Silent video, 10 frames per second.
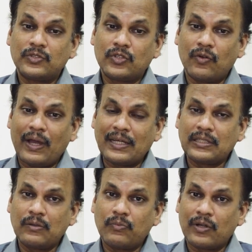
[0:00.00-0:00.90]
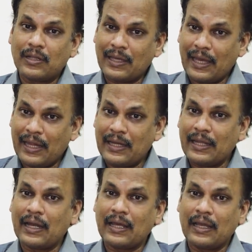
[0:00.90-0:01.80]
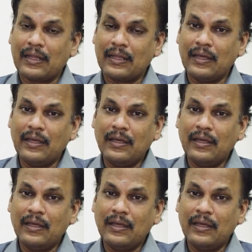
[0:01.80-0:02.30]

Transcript: ஸோ வேக்சின் போட்டது கேரண்டி கிடையாது